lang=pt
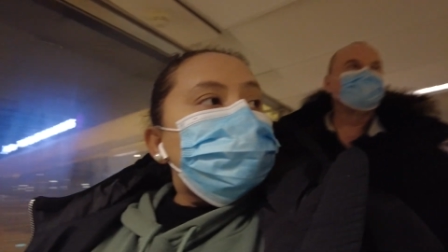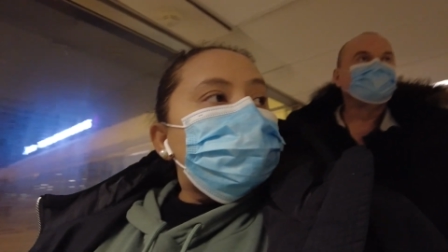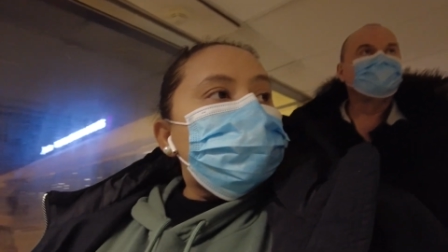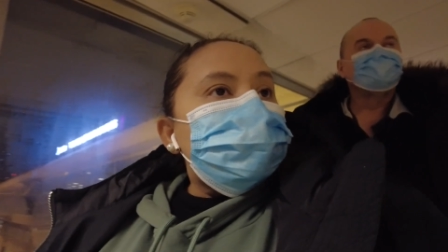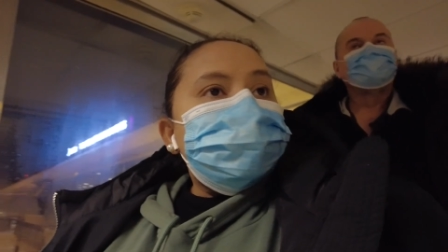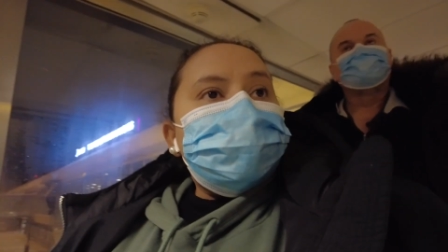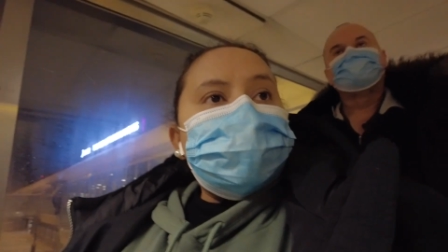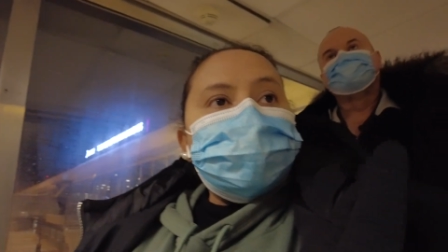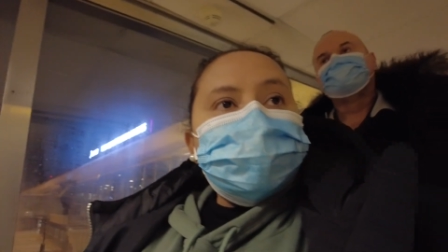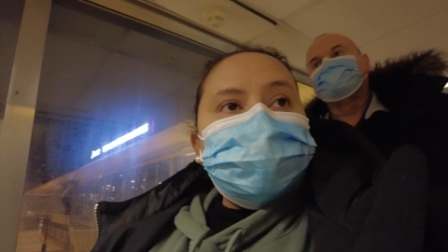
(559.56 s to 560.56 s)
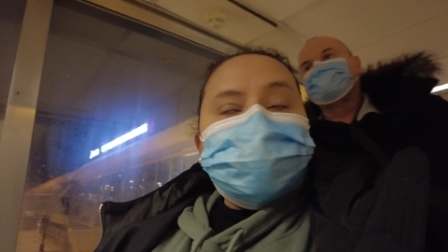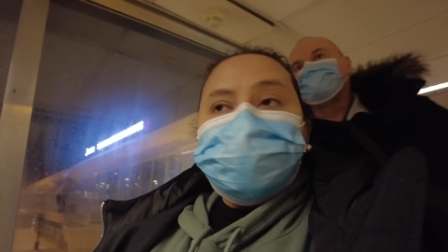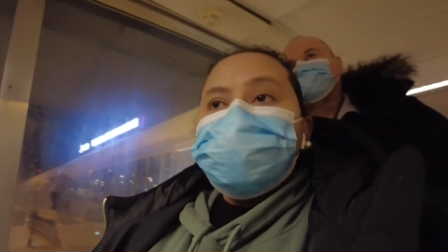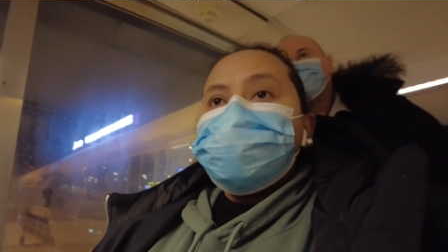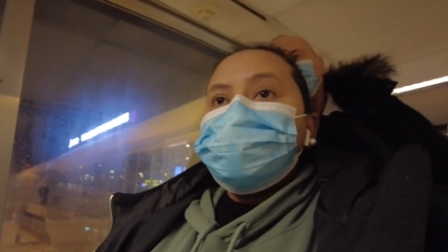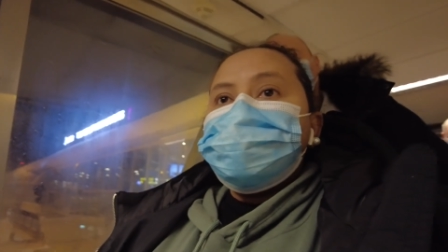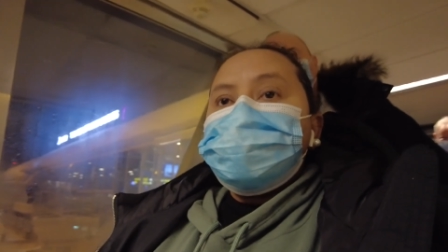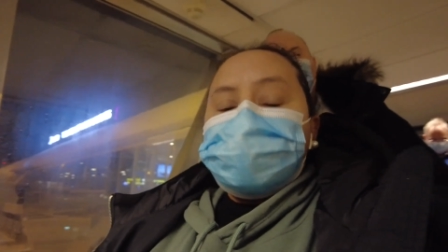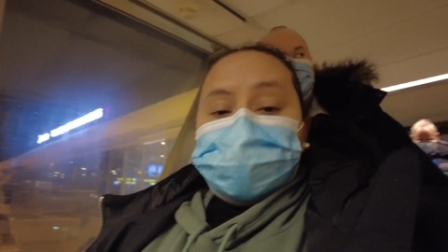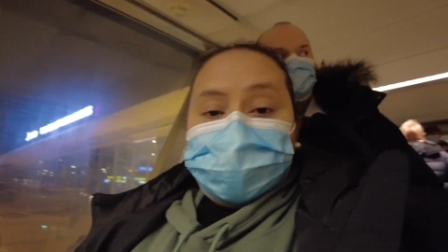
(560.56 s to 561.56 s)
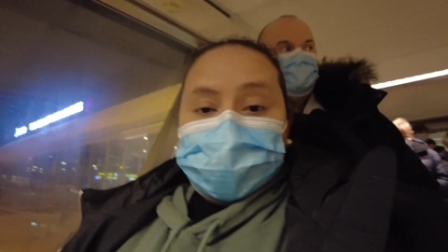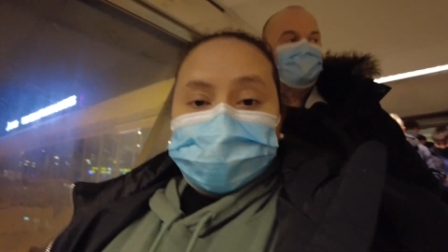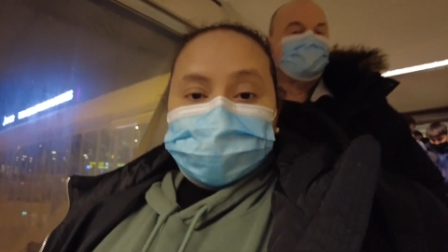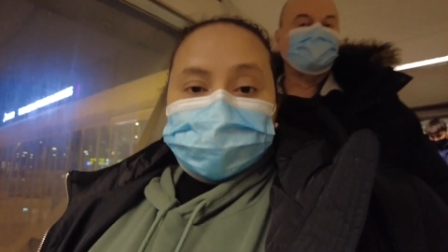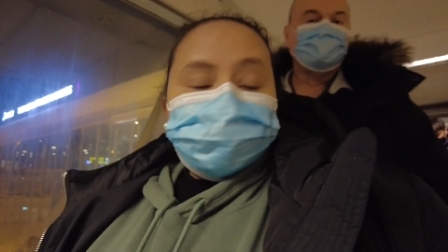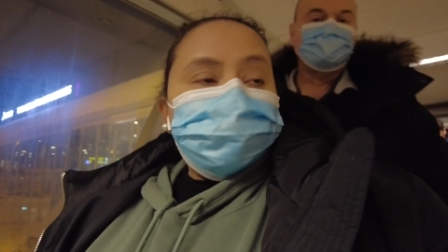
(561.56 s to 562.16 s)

Duas horas de espera.